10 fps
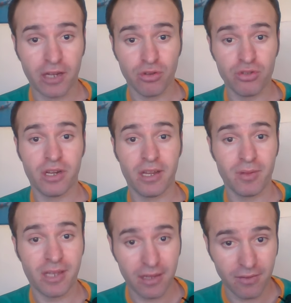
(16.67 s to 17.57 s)
Çocuğun elinde
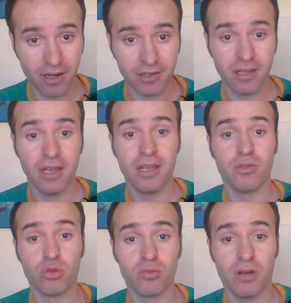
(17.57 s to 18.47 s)
bir kedi vardı.
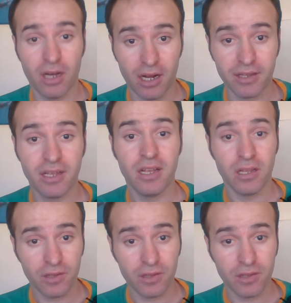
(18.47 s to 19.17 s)
Durumu ağırdı.